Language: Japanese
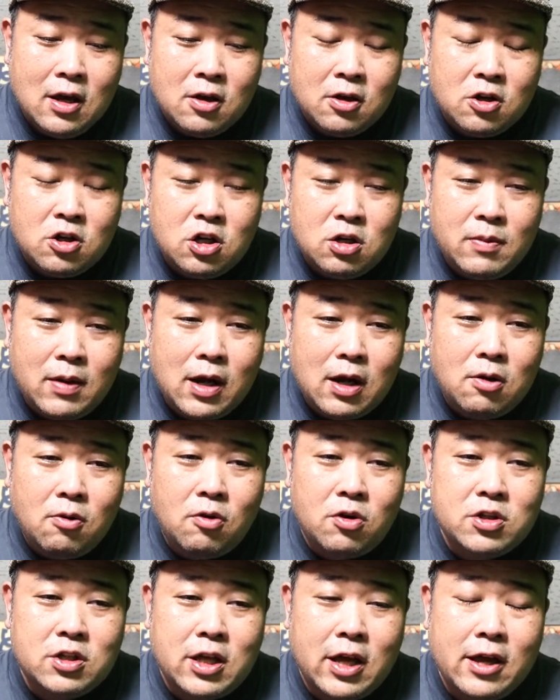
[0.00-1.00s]
車から
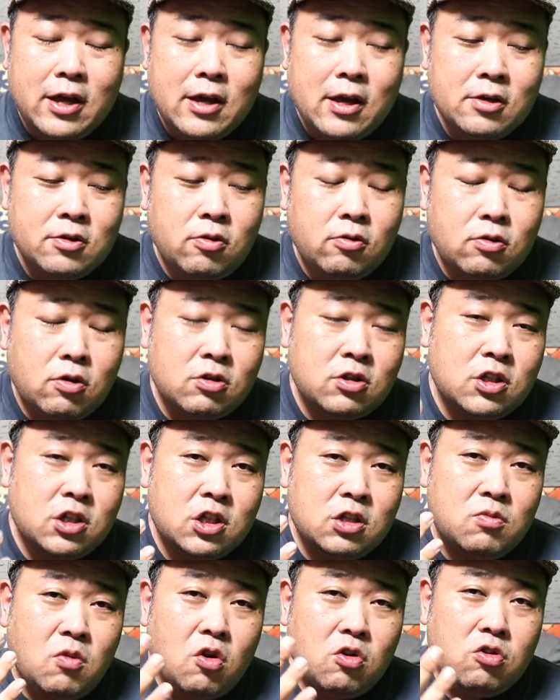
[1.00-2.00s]
降りてちょっと
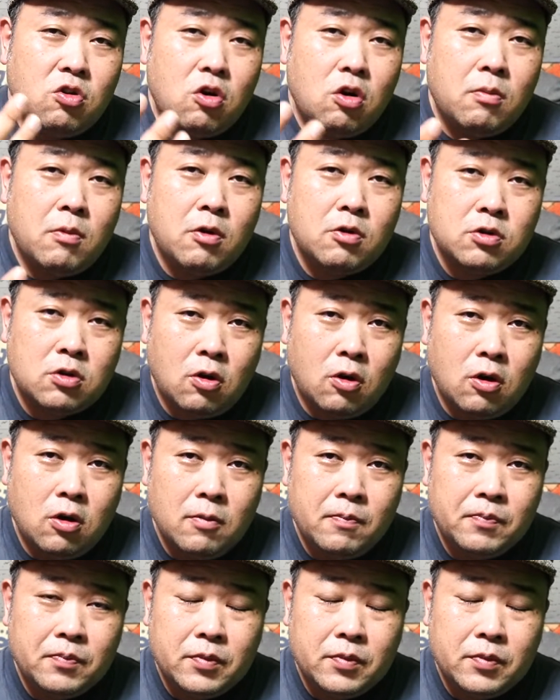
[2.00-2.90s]
涼もうと思うと、